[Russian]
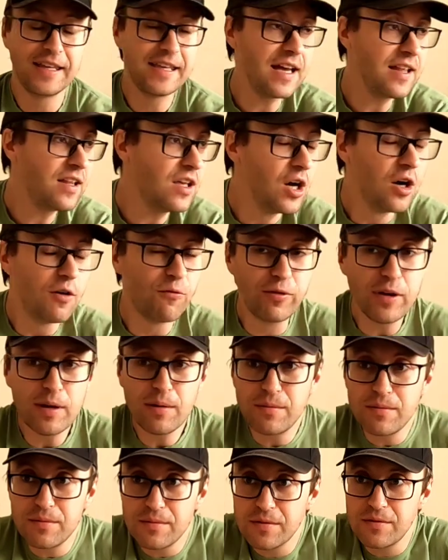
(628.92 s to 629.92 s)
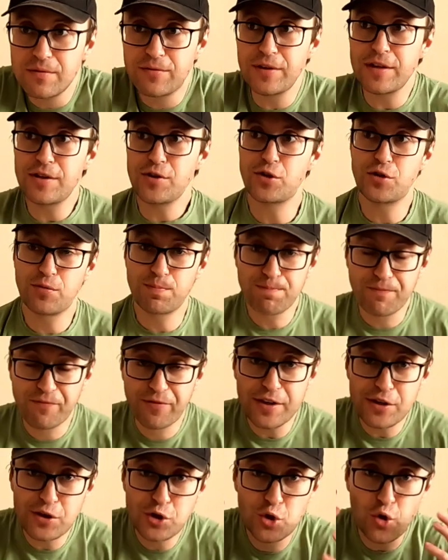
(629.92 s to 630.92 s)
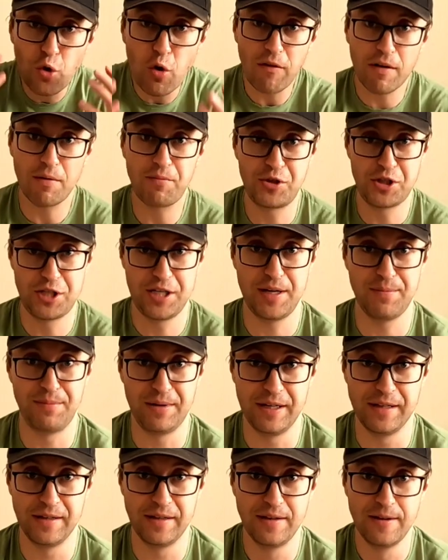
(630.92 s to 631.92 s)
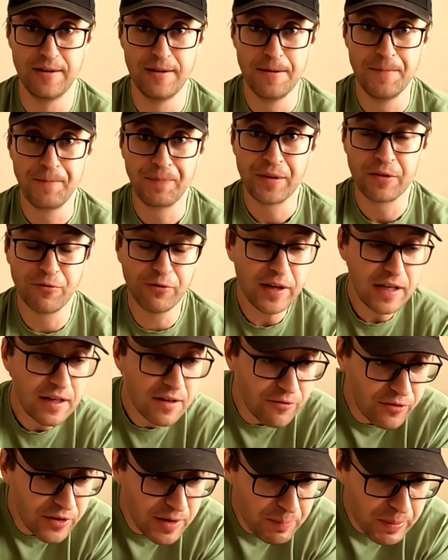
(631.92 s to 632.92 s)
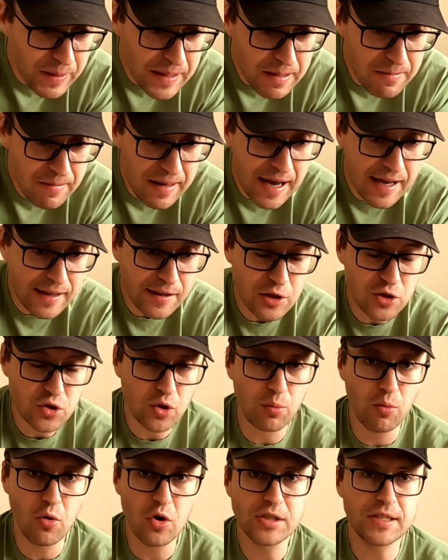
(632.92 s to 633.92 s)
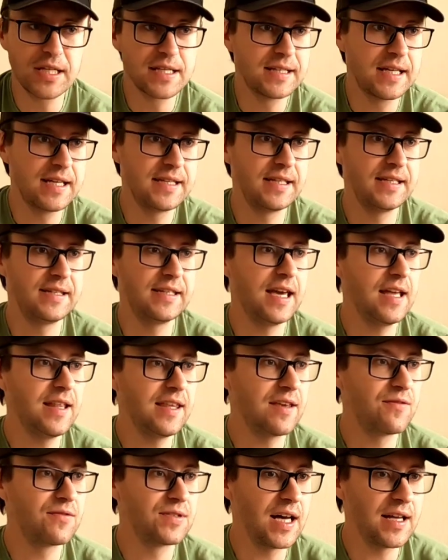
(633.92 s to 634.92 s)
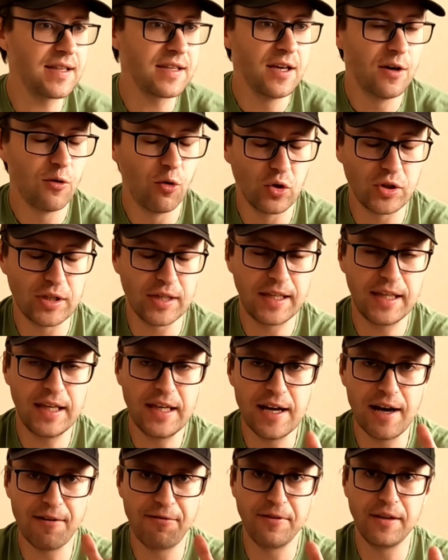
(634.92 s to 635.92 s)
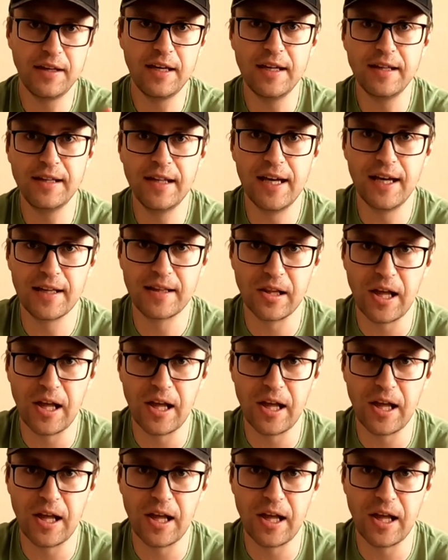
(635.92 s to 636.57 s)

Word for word: Я... Вы... Вы... Вы чё вообще, блин? Вы, вы понимаете, что можно за эти деньги взять вот такие офигенные